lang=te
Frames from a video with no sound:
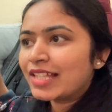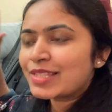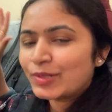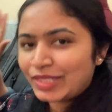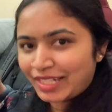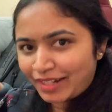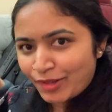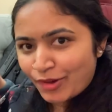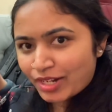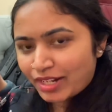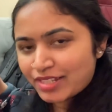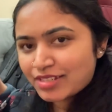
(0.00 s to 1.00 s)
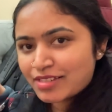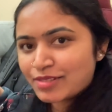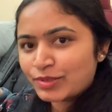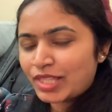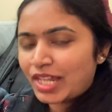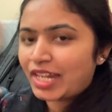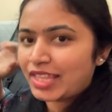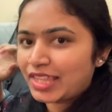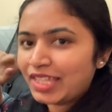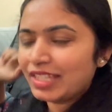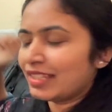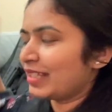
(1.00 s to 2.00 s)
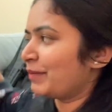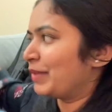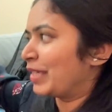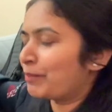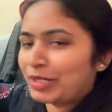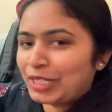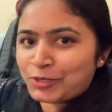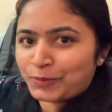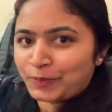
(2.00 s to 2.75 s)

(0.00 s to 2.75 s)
సో నేను ఎలా ఆర్గనైజ్ చేసుకున్నాను అనేది మీకు ఇప్పుడు నేను